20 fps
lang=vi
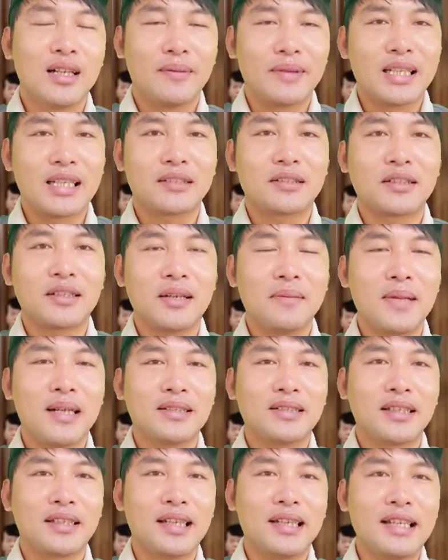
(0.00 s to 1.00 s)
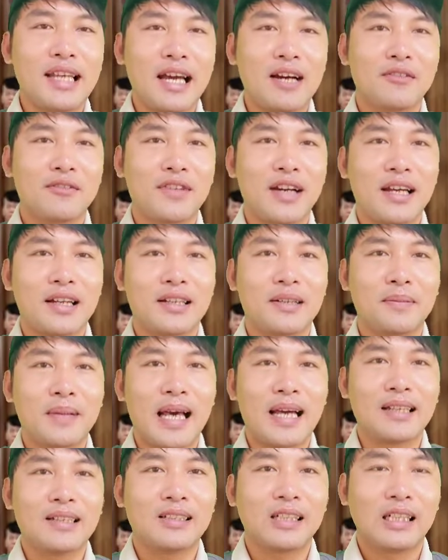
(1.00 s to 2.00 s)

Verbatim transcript: bây giờ xin cảm ơn xin kính chào và hẹn gặp lại